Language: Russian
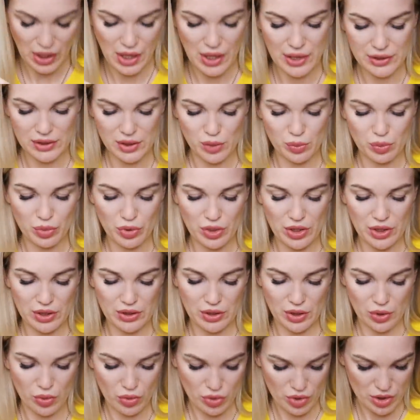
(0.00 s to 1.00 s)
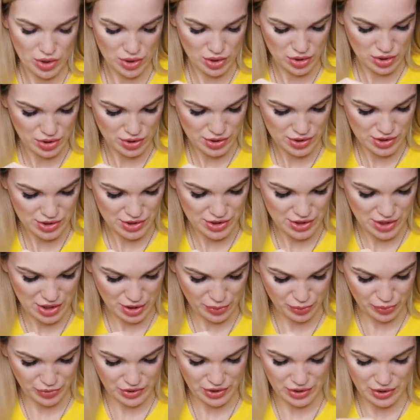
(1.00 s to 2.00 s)
а этот более такой
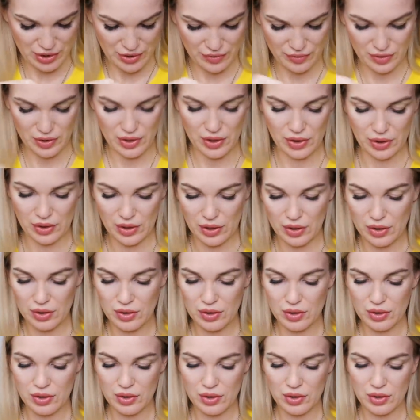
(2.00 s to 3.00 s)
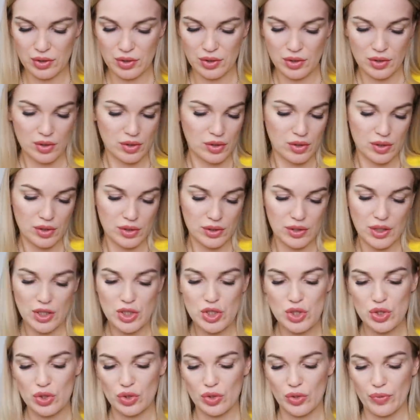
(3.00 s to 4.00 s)
терпкий, наверное.
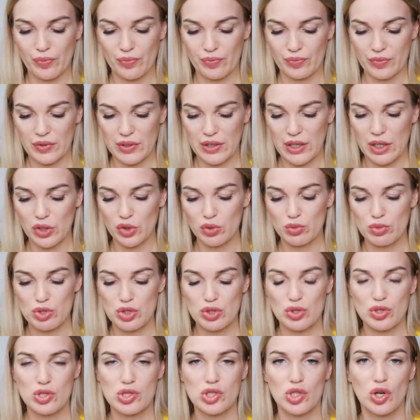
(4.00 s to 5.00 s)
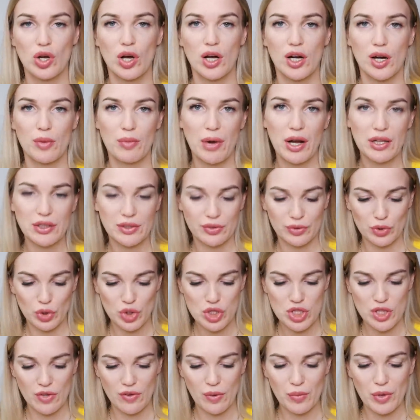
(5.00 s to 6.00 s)
Так что я думаю, что из трех ароматов
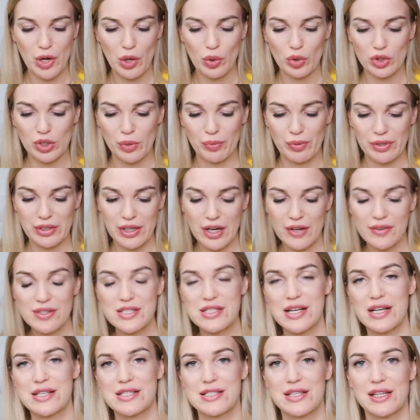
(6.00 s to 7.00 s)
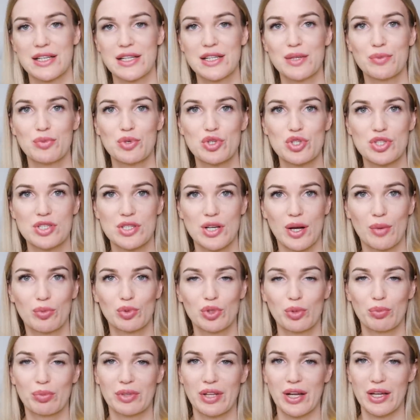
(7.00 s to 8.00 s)
точно вам какой-то понравится, а остальные можете
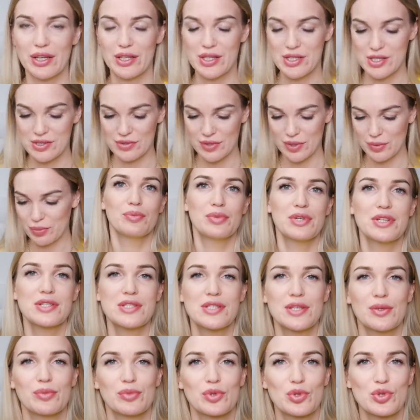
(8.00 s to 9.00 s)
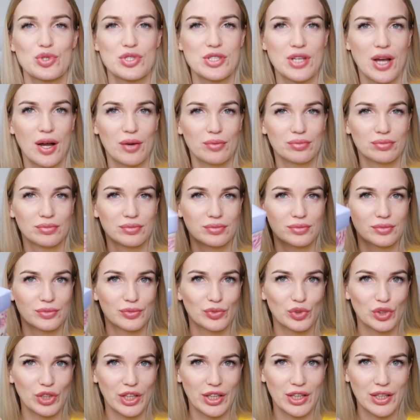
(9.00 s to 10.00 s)
кому-то подарить своим близким, друзьям.
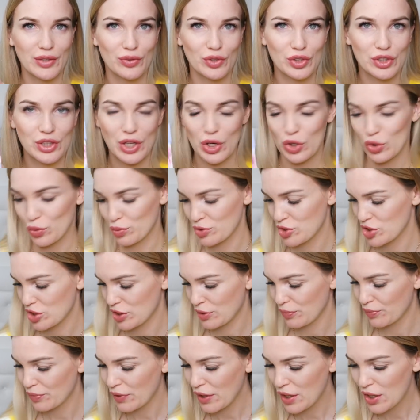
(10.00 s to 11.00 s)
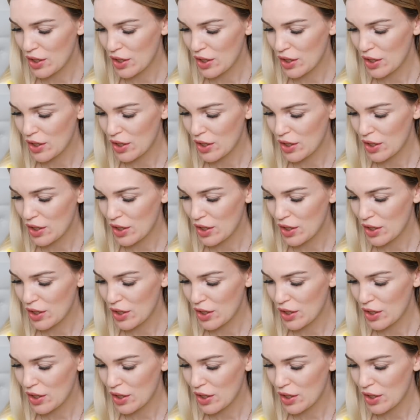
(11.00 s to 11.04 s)
Вот такие вот коробочки.